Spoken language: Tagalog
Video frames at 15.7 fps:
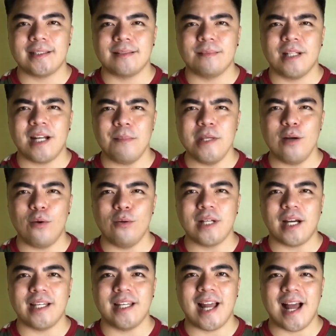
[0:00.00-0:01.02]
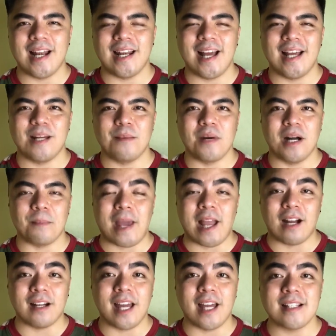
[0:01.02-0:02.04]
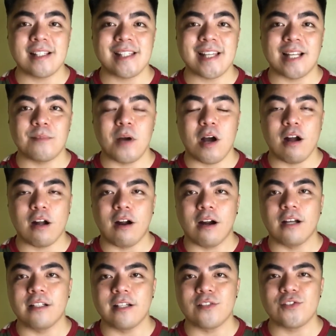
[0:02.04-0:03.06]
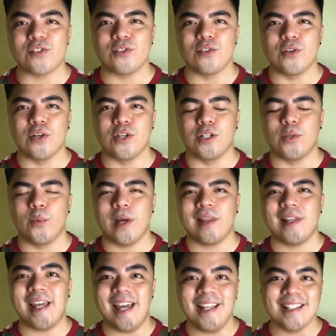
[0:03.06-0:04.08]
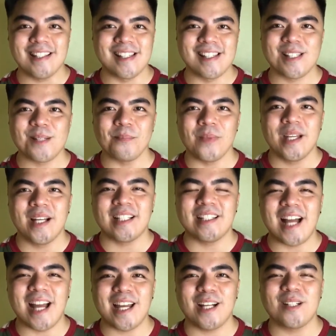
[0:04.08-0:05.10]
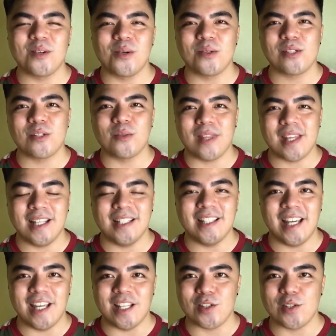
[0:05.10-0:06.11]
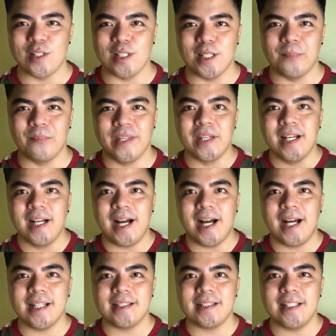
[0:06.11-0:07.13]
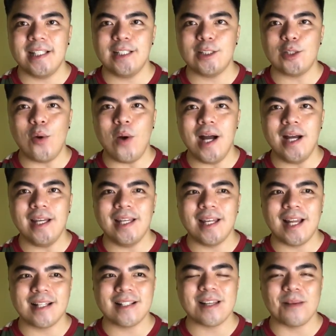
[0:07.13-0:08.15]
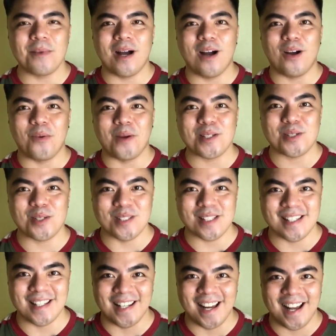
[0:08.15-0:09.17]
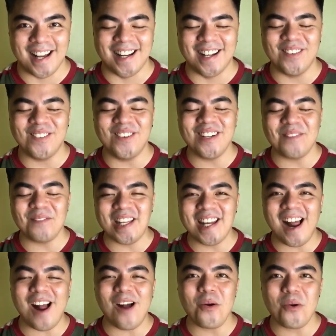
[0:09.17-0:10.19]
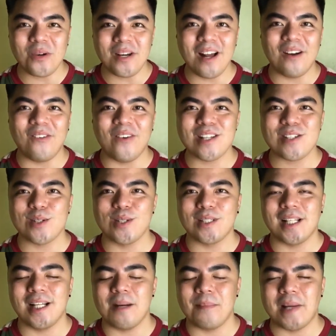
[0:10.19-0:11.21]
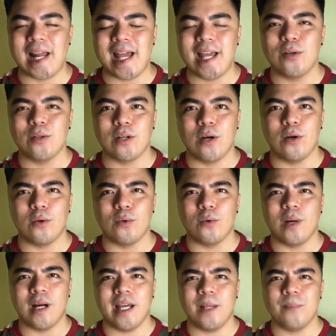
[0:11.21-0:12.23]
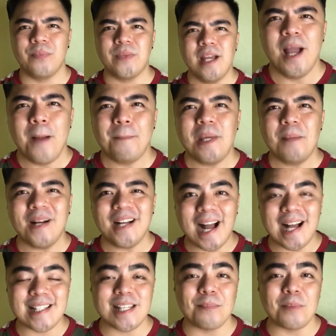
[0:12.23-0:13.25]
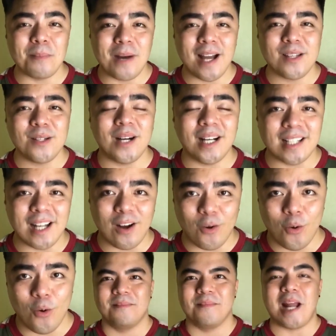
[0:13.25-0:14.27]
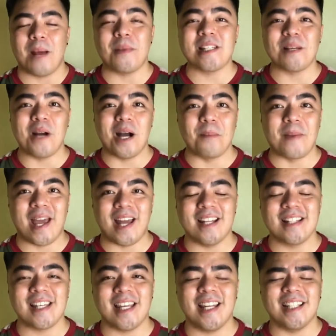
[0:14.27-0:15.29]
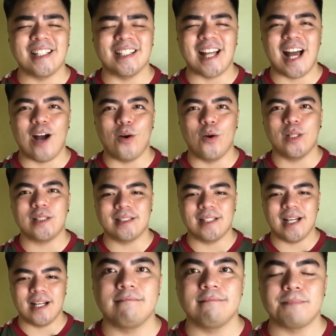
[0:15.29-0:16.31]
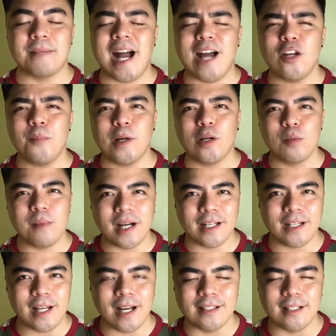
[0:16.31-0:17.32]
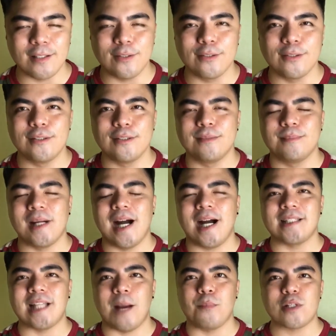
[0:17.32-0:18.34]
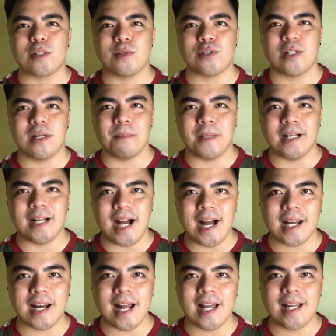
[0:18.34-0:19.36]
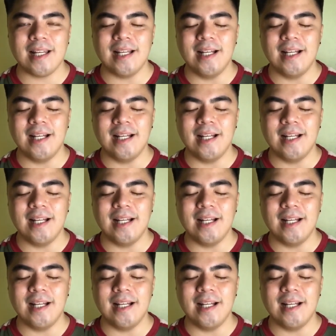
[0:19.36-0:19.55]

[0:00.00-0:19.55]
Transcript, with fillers: marami akong nakilala na mga parents at mga guardians doon with kids diagnosed with ADHD. At ito ang ilan sa mga questions nila. Ang una, pinakaunang question talaga palagi ko nakuha ay, may pag-asa pa ba yung anak ko? Marami sa mga parents ay natatakot na paano pag lumaki na yung anak ko, makakatapos ba siya ng pag-aaral,